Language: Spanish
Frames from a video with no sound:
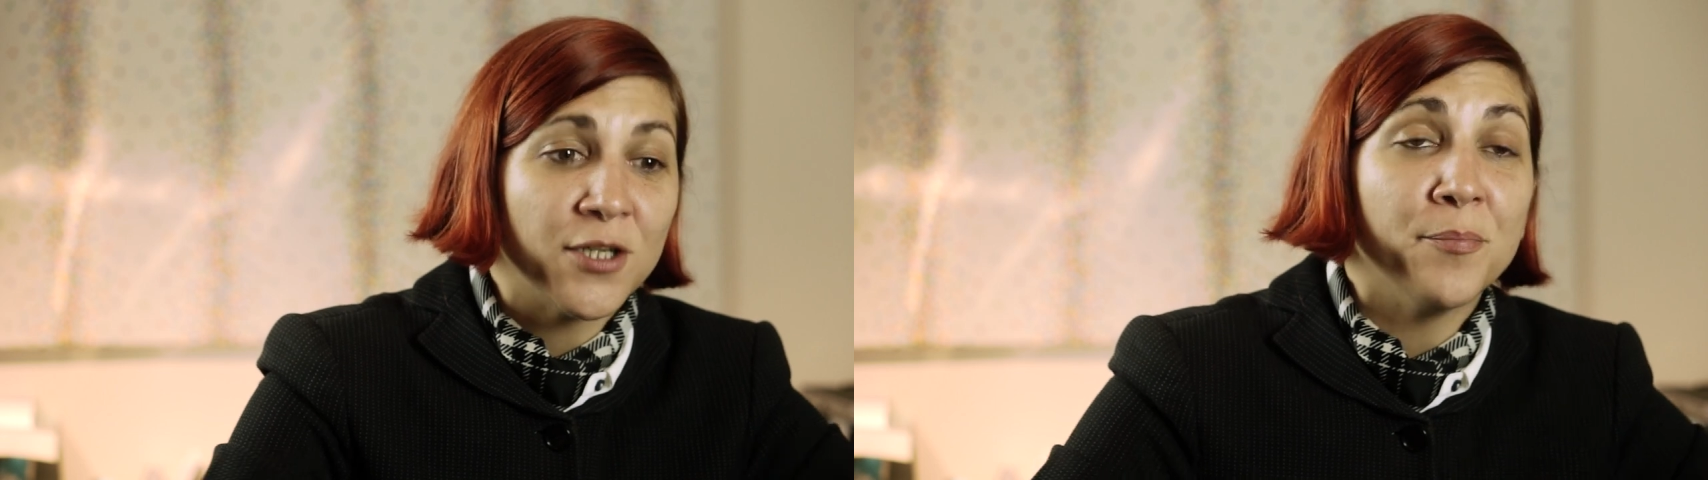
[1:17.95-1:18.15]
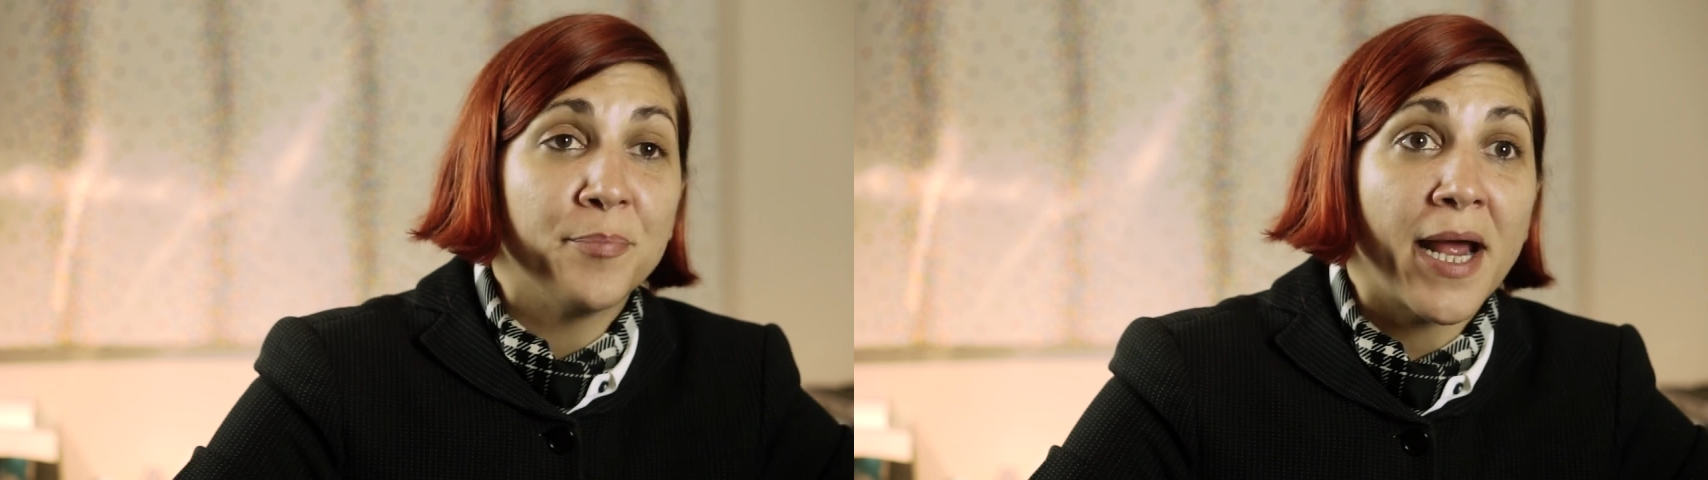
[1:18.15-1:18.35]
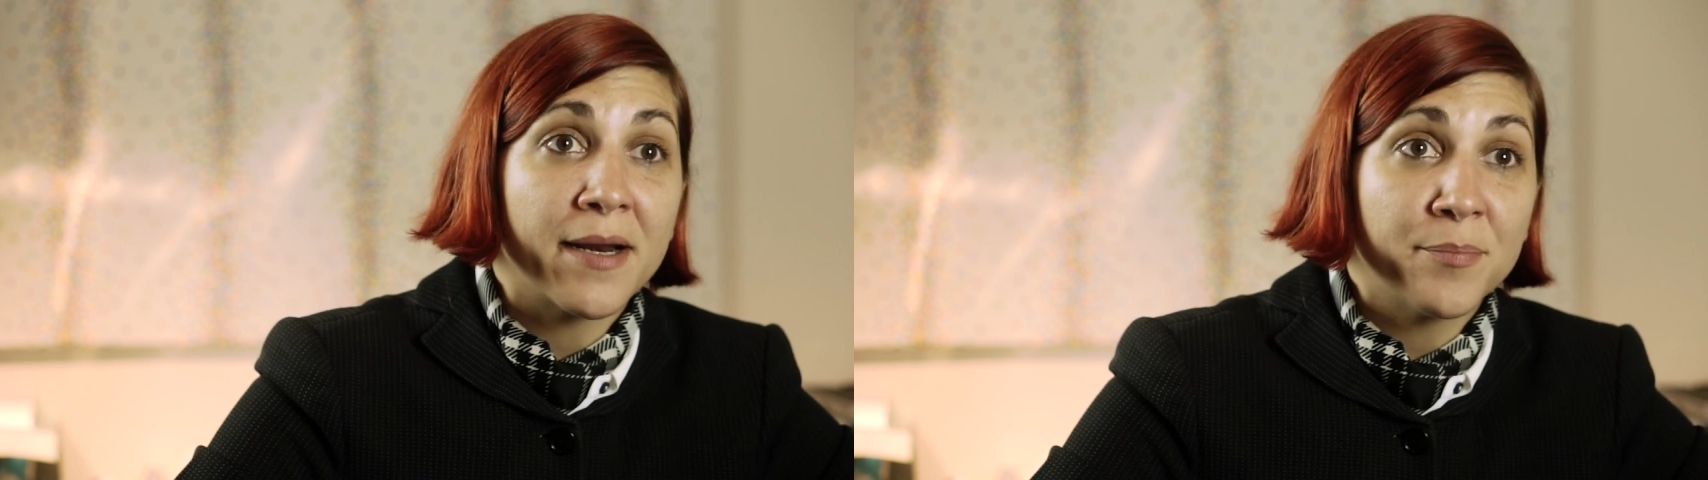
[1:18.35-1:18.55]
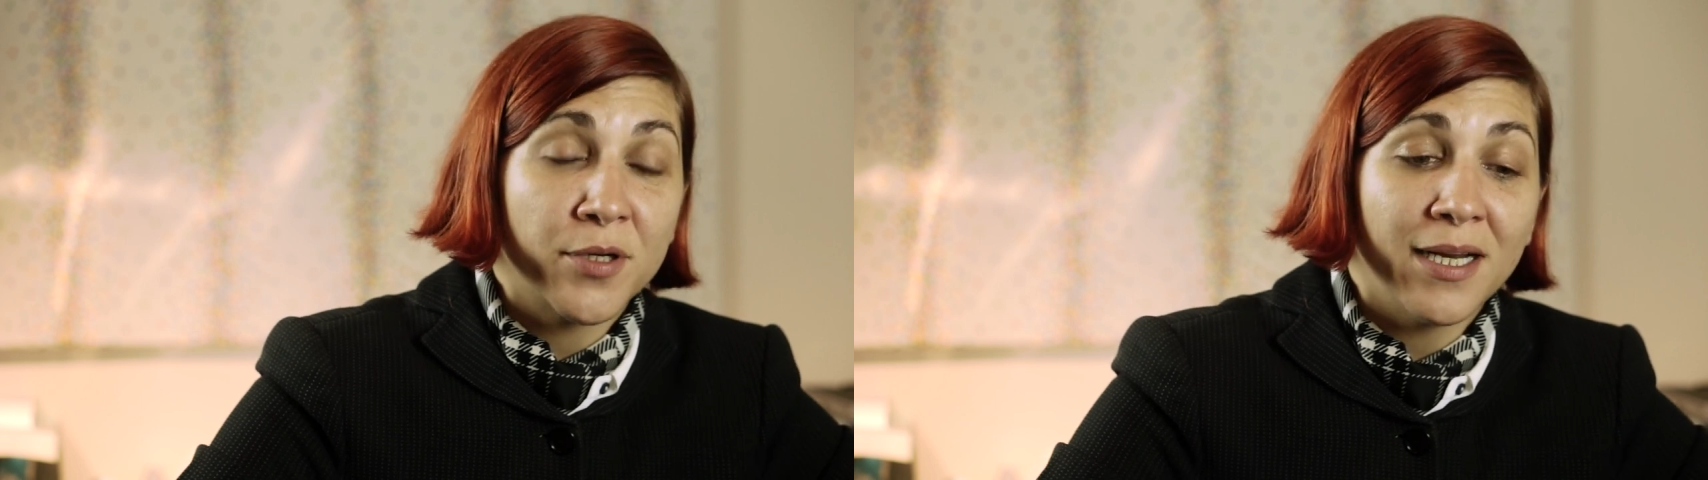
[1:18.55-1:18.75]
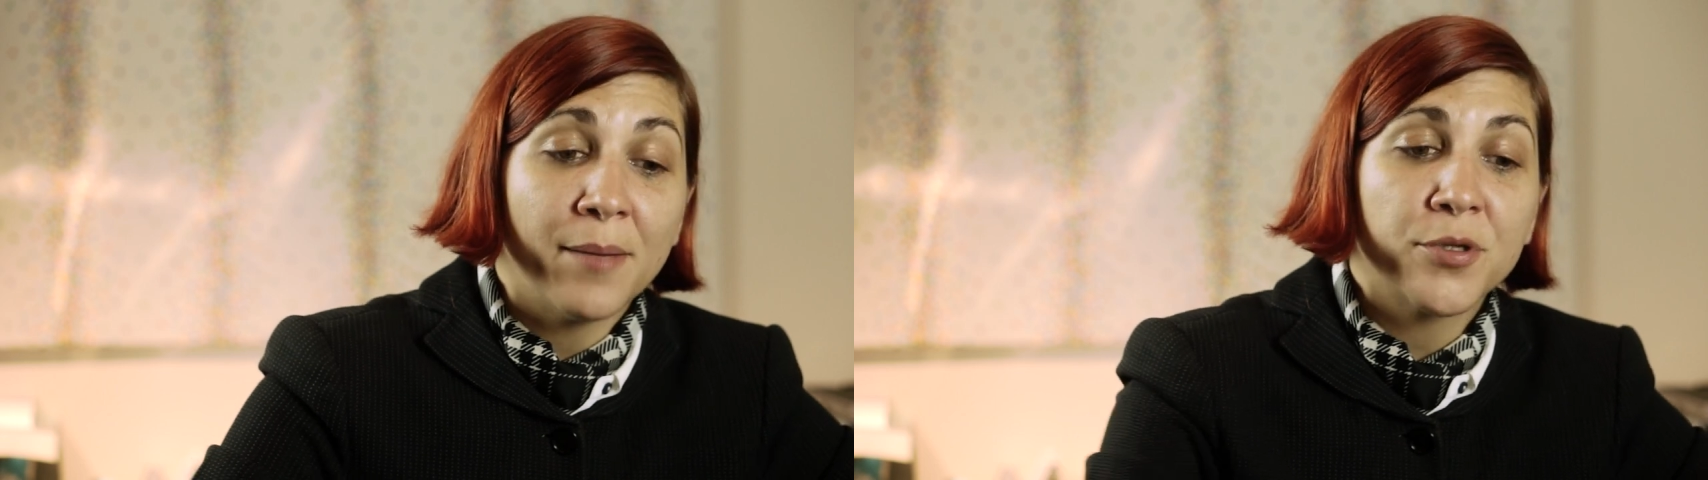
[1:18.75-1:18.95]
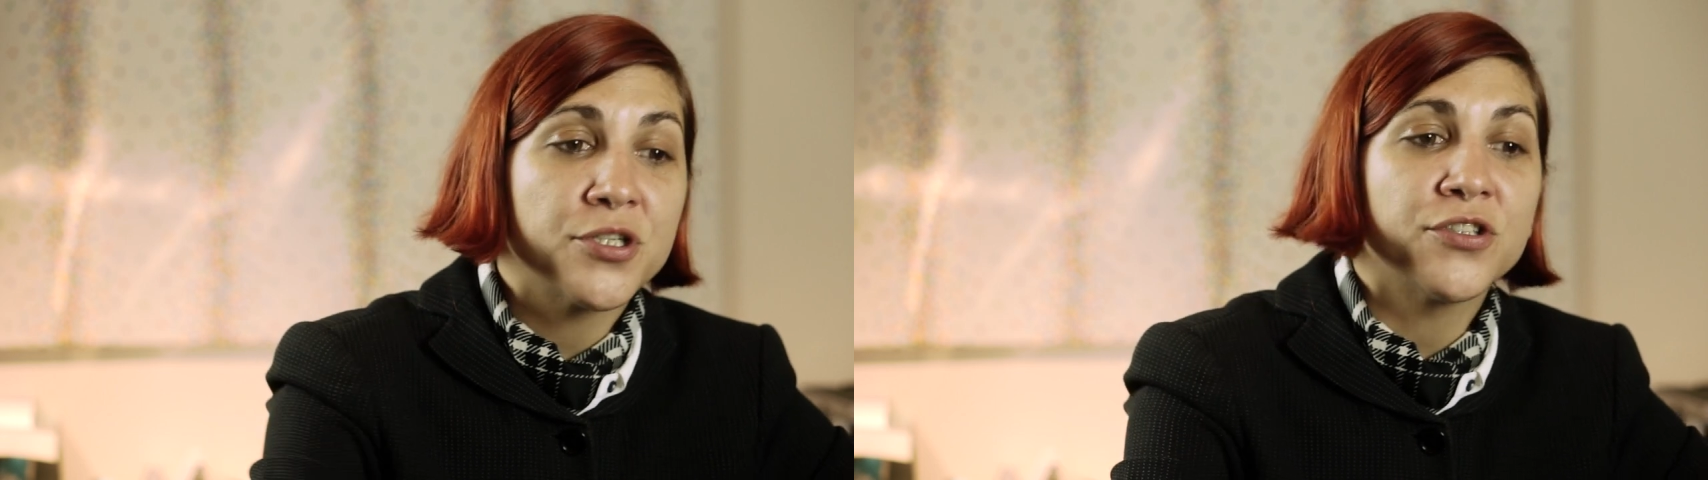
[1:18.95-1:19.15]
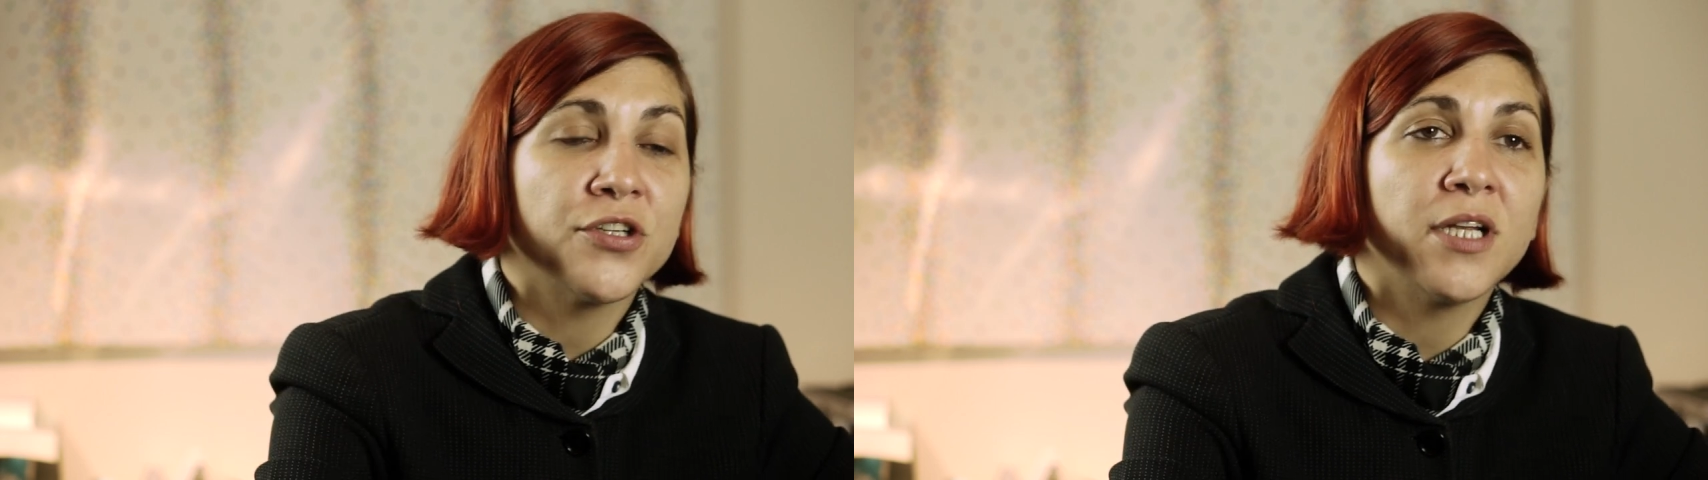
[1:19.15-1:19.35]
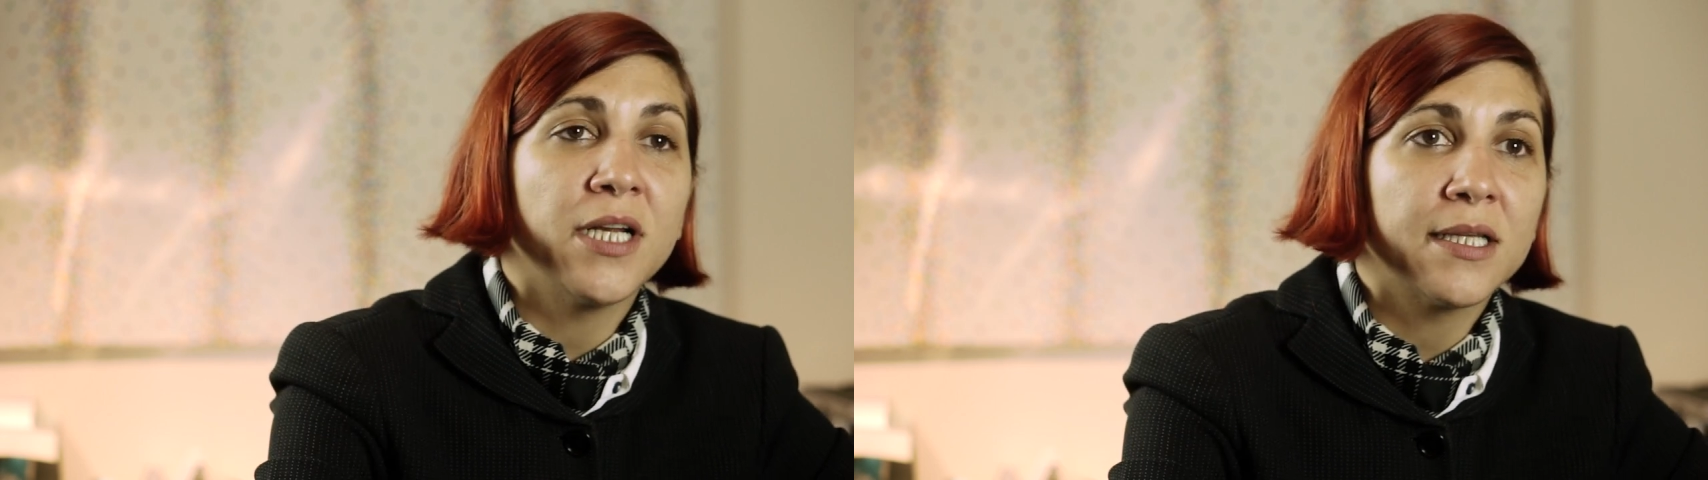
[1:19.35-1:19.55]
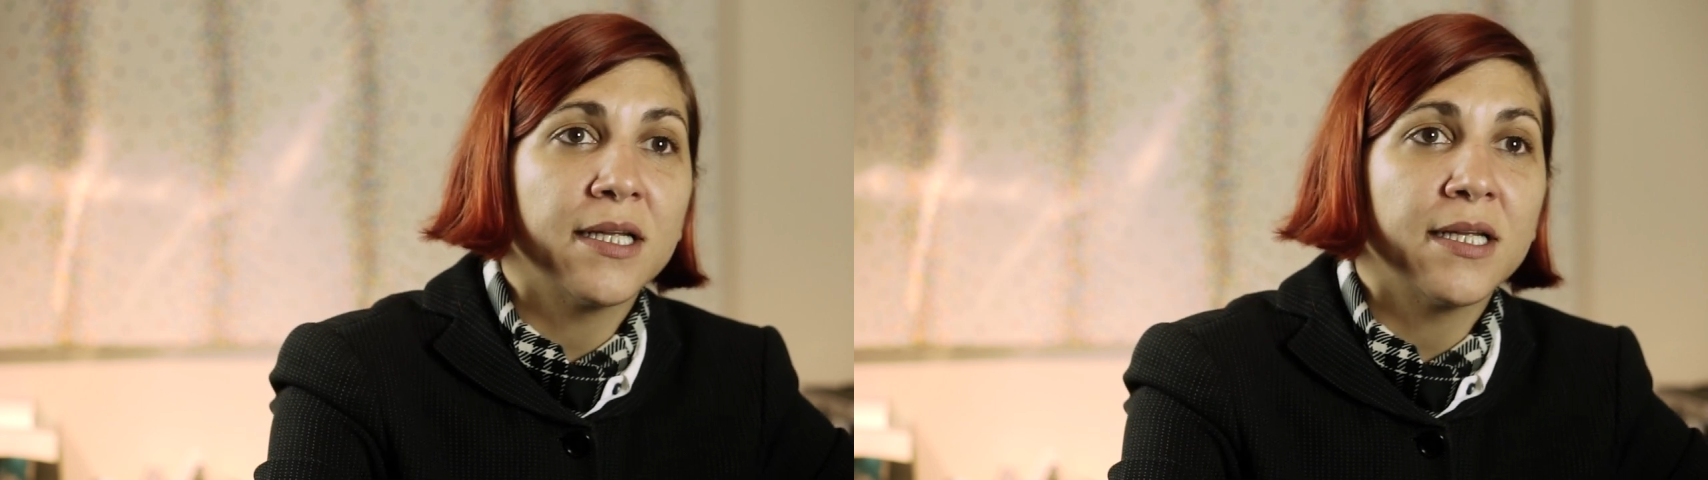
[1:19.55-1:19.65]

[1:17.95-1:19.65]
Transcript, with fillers: de comprar, porque la proyección del